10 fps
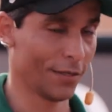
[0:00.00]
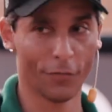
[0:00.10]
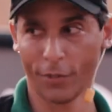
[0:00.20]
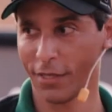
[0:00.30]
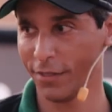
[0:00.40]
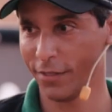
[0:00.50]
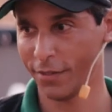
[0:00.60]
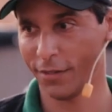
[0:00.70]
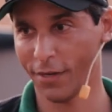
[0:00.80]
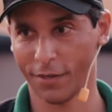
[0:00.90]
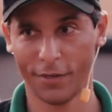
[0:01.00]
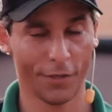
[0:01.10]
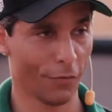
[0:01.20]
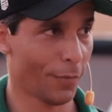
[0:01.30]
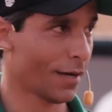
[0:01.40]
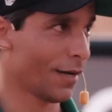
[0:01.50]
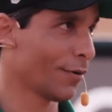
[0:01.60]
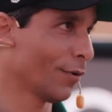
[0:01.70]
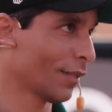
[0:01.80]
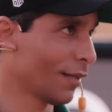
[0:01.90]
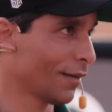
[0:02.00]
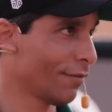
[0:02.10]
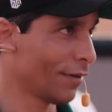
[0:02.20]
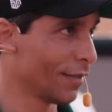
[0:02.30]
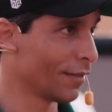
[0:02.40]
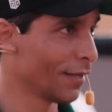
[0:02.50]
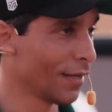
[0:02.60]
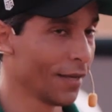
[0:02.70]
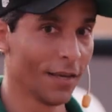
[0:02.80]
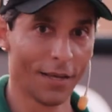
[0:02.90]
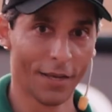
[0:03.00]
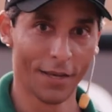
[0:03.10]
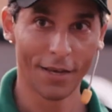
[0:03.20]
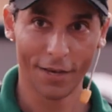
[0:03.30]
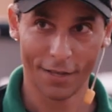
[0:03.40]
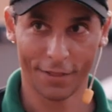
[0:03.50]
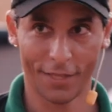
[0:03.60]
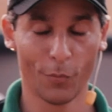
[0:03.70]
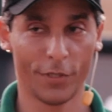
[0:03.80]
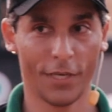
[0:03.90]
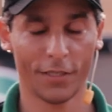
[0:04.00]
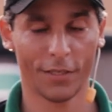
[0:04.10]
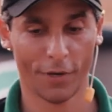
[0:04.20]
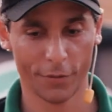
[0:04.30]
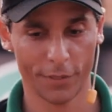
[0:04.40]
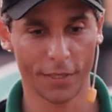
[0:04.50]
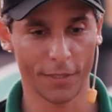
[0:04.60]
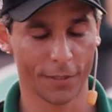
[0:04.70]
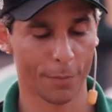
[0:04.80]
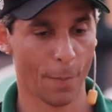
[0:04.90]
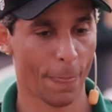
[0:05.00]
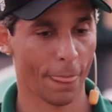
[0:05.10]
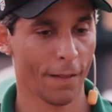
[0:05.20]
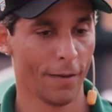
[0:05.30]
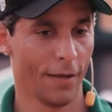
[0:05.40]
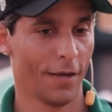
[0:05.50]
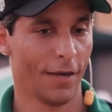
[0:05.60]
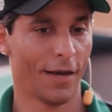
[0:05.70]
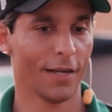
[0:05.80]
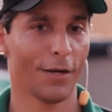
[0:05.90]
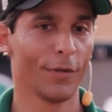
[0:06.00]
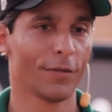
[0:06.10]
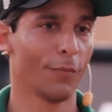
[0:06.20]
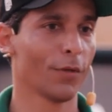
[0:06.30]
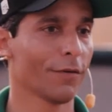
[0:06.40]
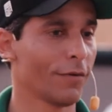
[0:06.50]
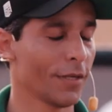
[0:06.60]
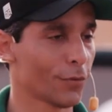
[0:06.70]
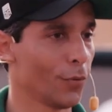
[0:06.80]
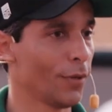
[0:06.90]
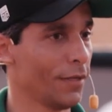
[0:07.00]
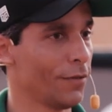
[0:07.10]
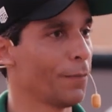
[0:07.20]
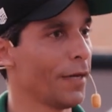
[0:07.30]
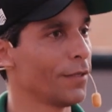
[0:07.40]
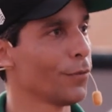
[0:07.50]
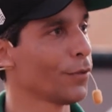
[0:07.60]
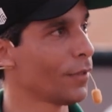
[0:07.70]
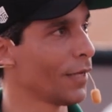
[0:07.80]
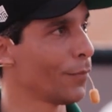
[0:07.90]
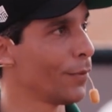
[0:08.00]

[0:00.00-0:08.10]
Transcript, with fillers: Eu vou negligenciar aqui, eu vou pagar a conta lá na frente. Tem gente que fala o seguinte: ah, não, isso é muita frescura, isso perde muito tempo.